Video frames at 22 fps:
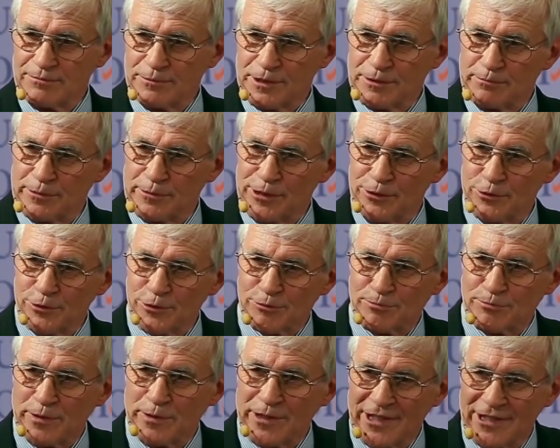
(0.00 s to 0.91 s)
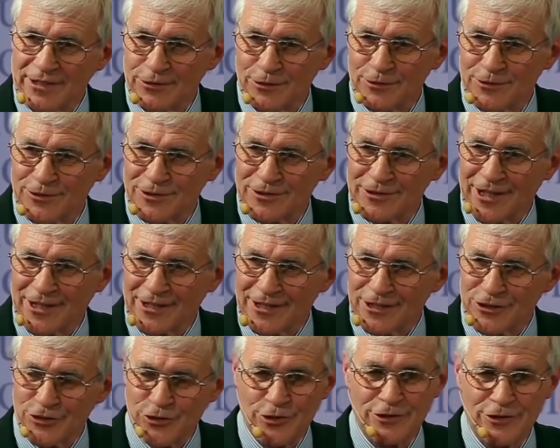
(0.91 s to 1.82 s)
sie mit Bildungsplänen und sind
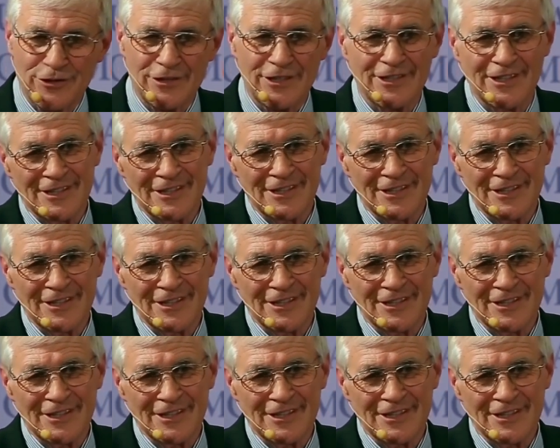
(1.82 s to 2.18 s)
eigentlich schon,